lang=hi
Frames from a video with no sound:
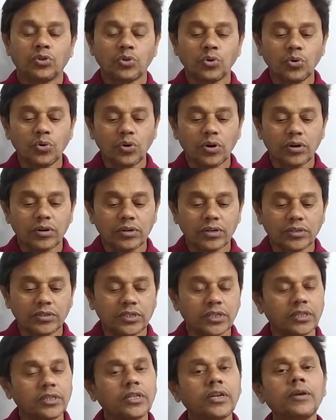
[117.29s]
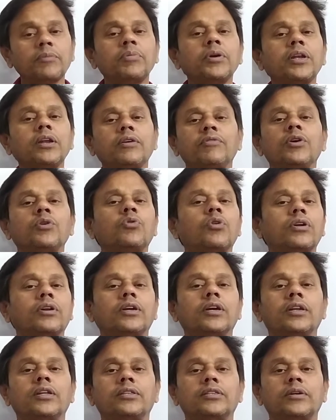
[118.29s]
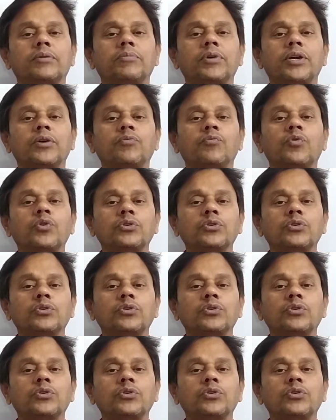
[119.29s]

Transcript: तो जितने भी लिविंग ऑर्गेनिज्म है